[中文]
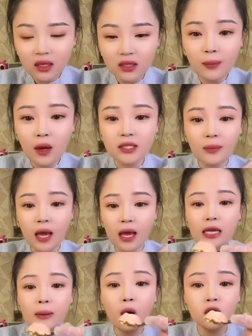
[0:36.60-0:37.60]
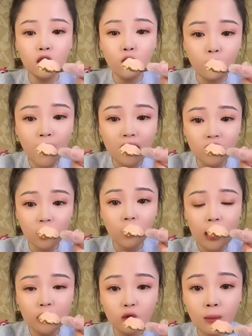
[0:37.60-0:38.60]
几包几片？呀、一包是五片，小女
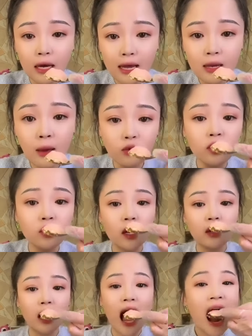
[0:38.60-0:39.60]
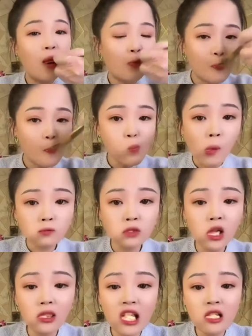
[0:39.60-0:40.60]
孩能穿吗？来姨妈都能穿了，天。对，你
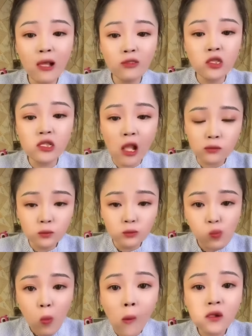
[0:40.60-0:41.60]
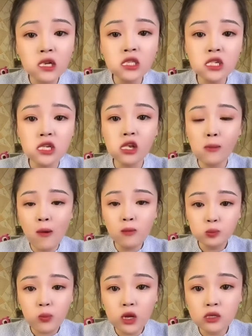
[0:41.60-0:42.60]
知道来姨妈都能穿，或者是你上班，
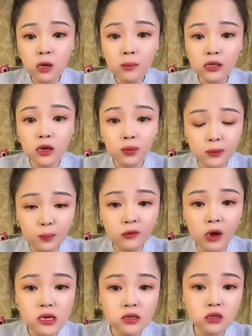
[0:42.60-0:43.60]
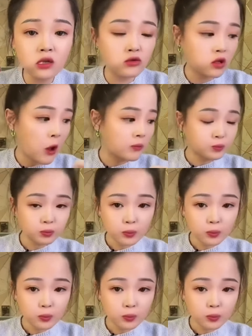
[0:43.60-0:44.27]
你上班那个不不方便上厕所的，